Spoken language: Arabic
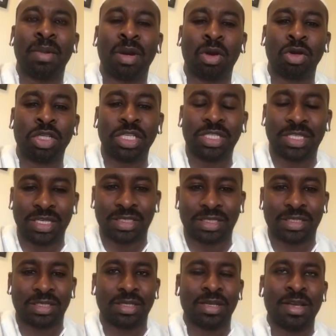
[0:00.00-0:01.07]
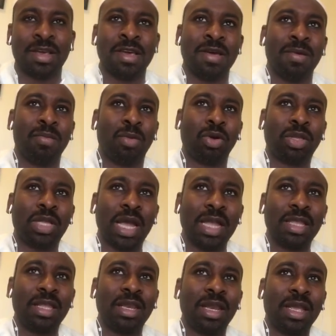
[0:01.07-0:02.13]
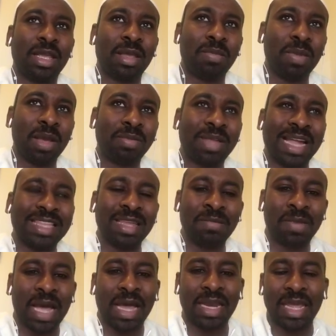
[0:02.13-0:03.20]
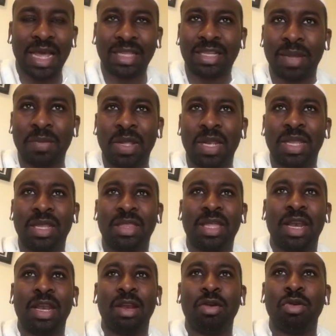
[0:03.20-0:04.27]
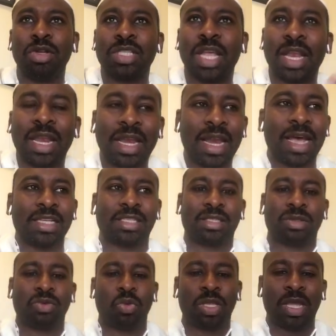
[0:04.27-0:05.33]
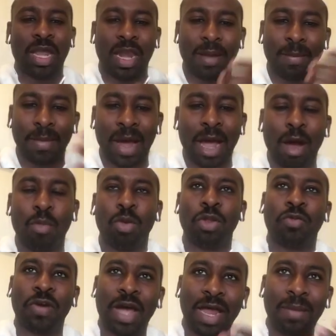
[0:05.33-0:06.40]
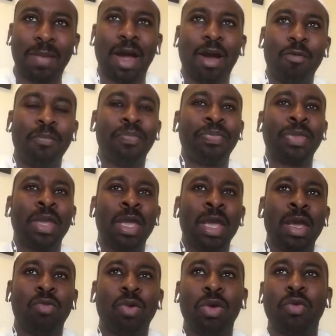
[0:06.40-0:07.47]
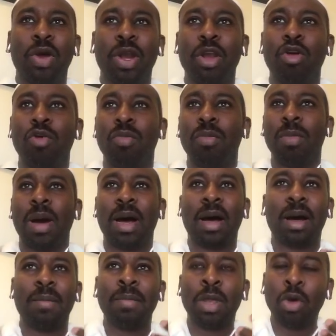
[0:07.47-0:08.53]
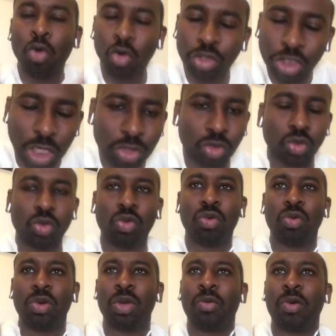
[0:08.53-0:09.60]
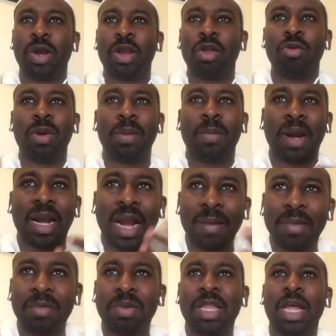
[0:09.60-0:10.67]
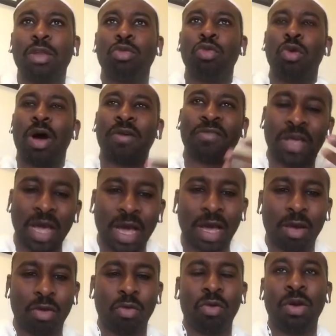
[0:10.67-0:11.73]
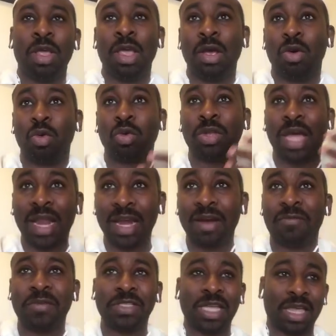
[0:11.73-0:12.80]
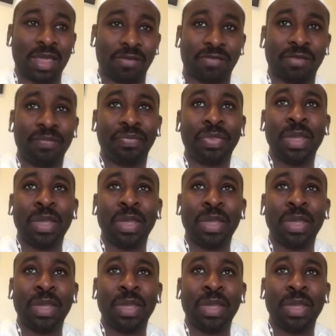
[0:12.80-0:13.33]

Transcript: لوجيستكس آه، محتاج لكميه بتاعت امكانيات كبيره جدا لانه يوصل للناس ويتكلم معاهم ويتفاعل معاهم ويوريهم آه، من هو شخصه يوريهم البرنامج بتاعته وافكاره وداري ينفذها كيف